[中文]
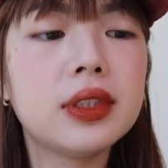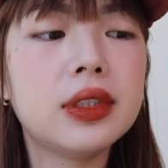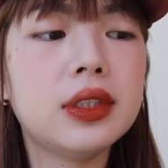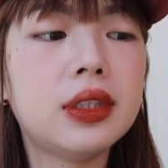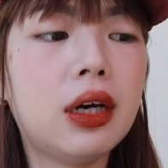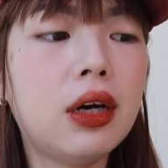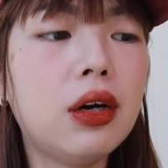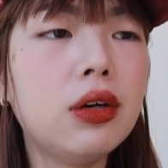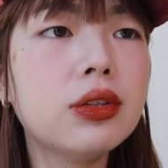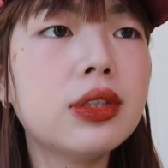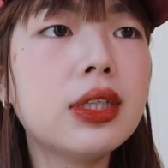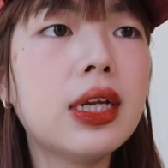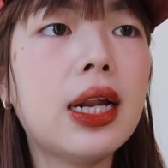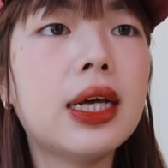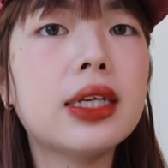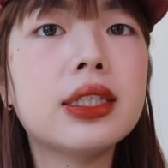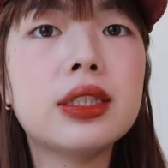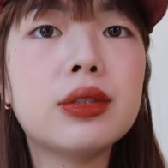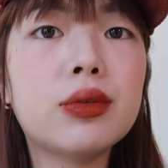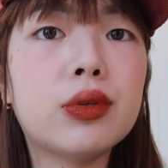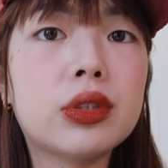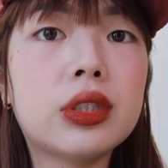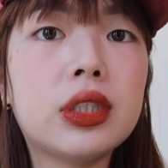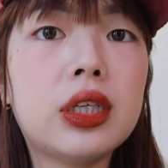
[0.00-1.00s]
然后再来
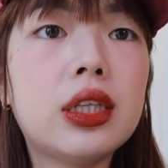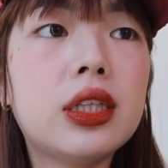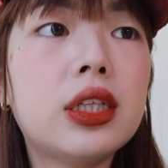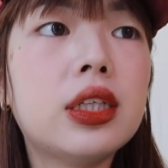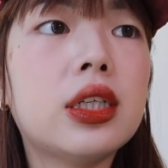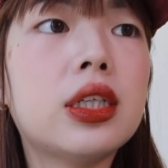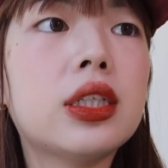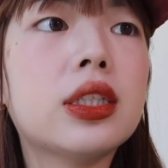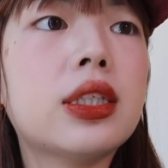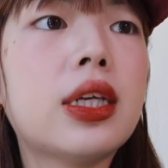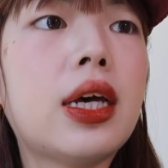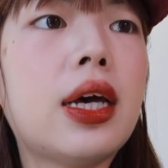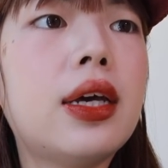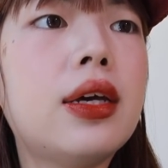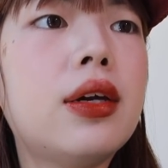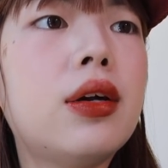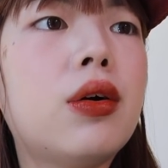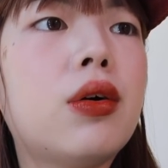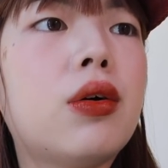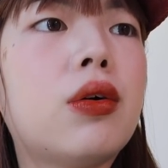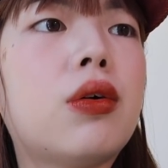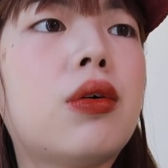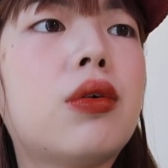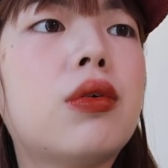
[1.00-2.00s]
是我今天的
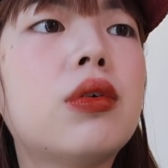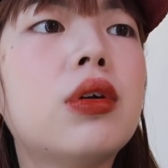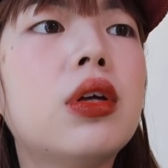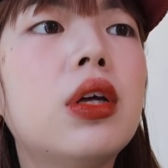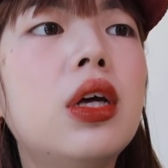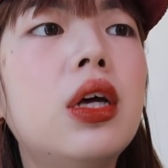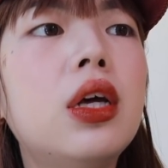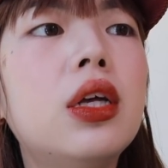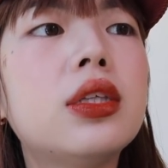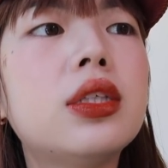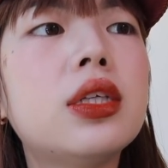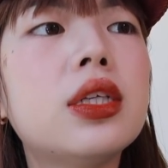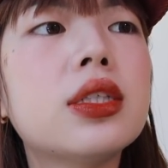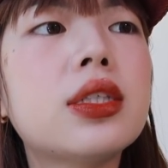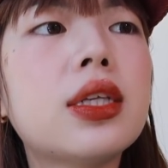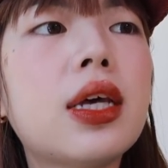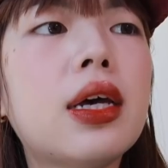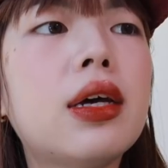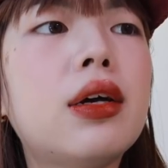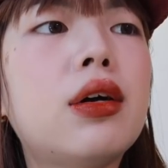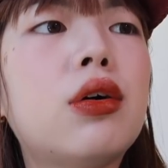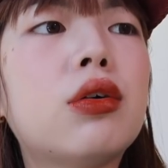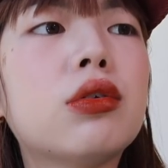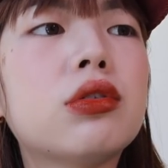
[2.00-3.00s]
腮红，今天
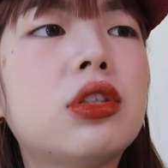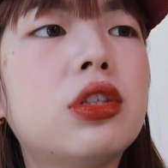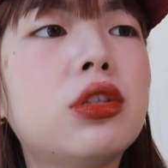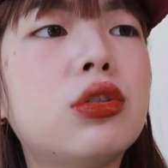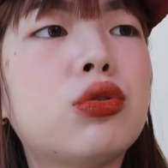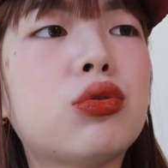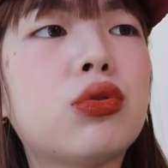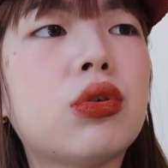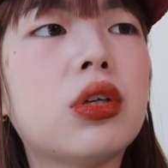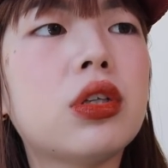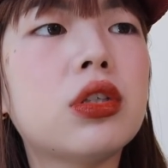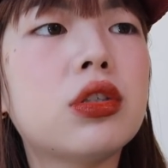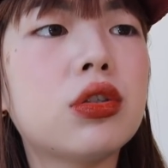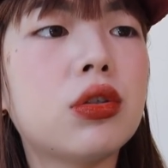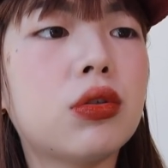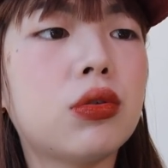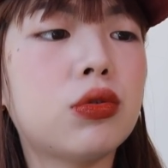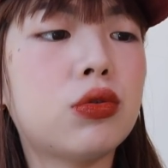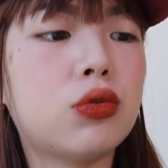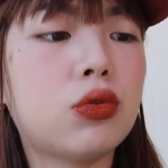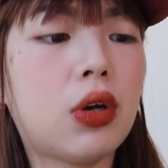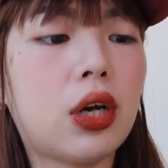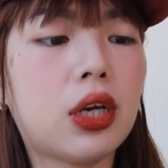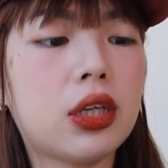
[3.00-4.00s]
腮红是随
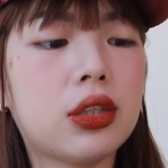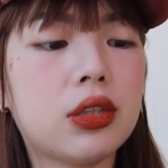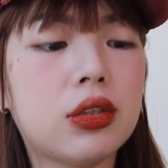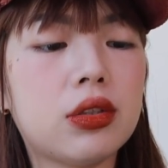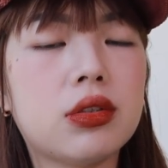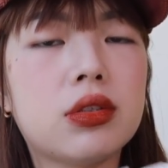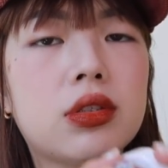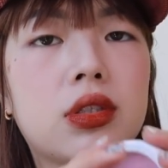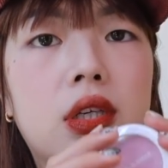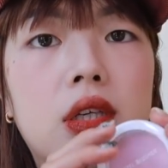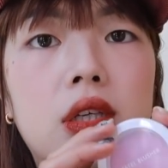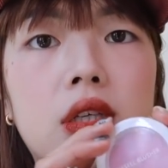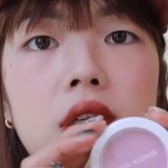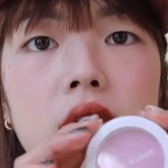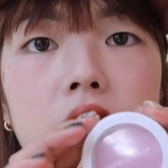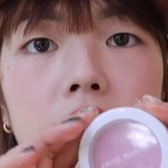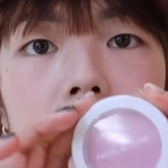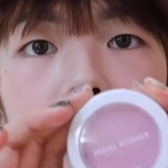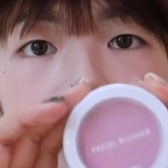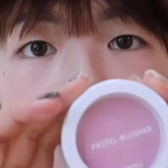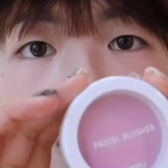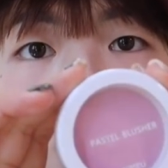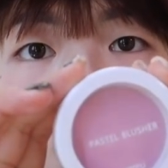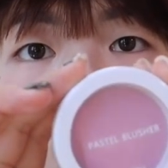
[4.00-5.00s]
手抓的这一
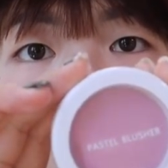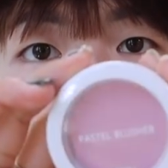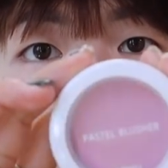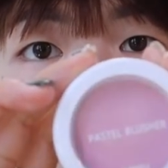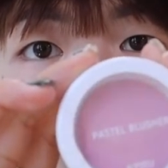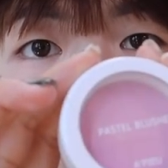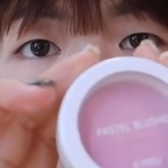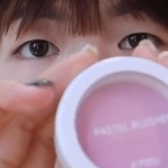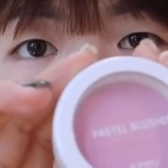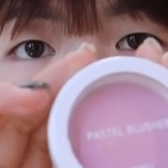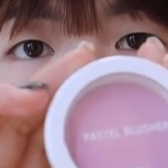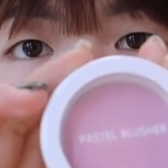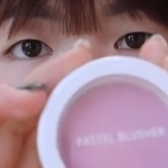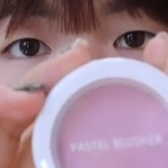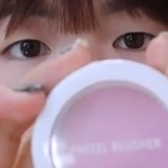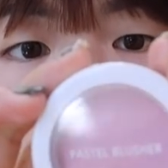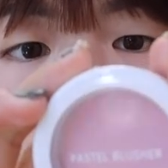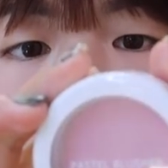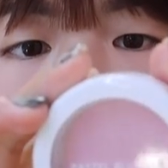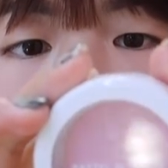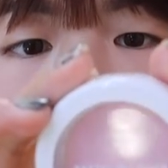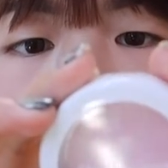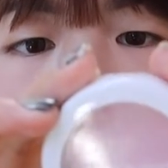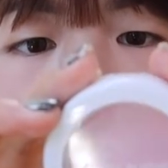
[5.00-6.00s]
颗，蛮久以前
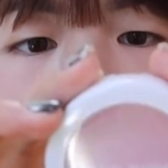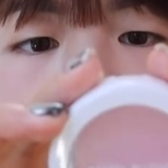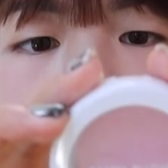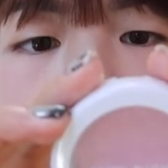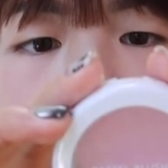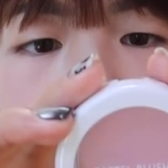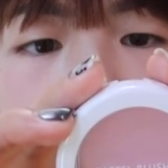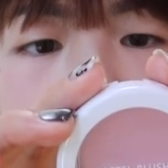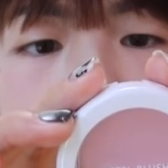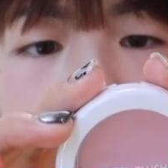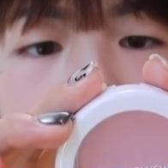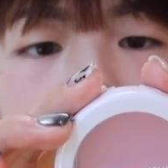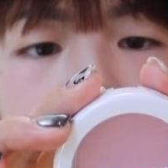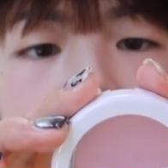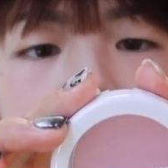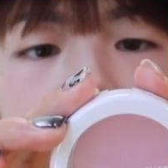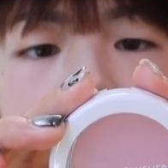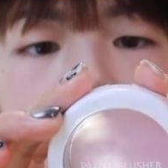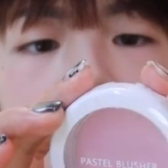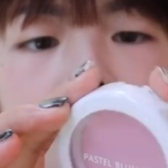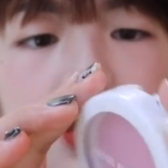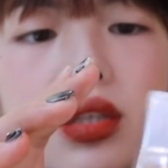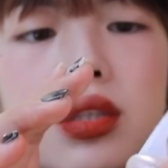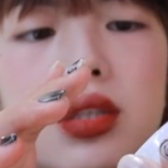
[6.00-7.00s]
买的，这个是 Opal
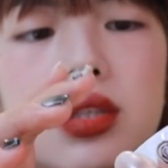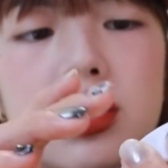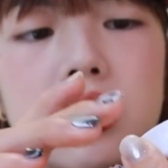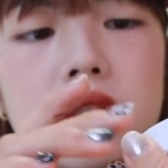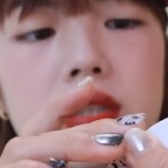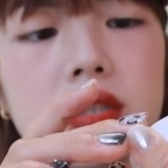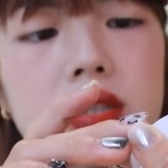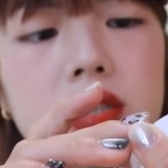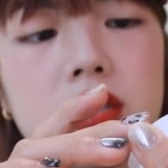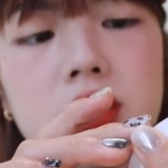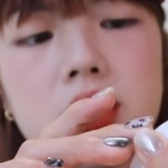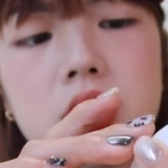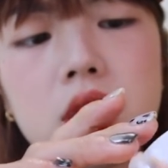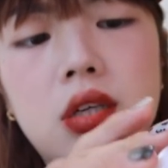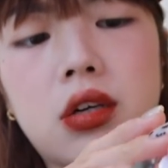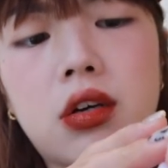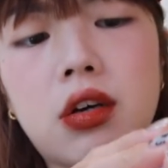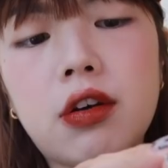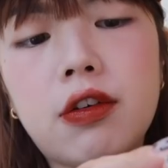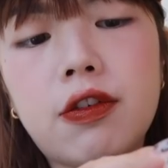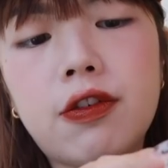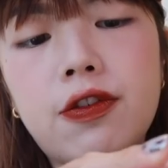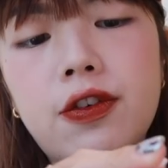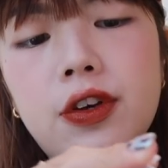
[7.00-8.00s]
的紫
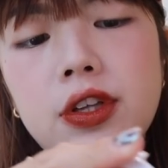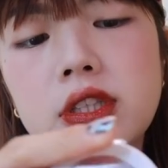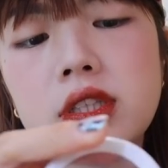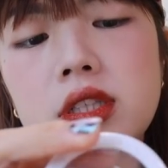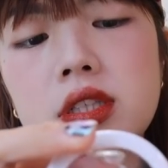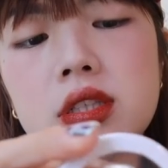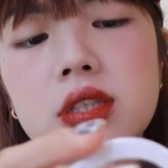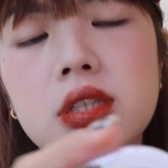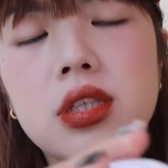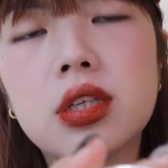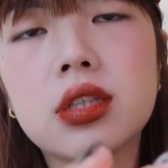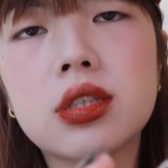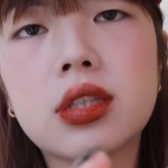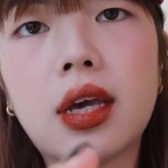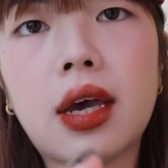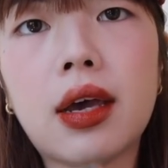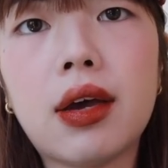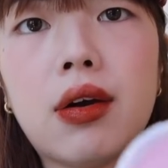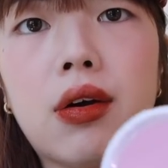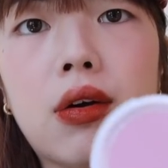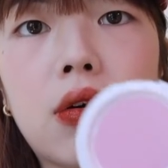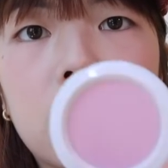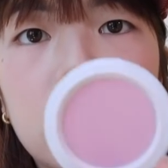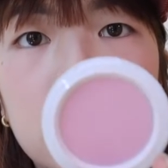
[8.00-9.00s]
色粉紫色
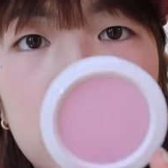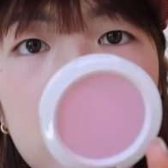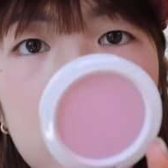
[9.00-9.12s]
腮红。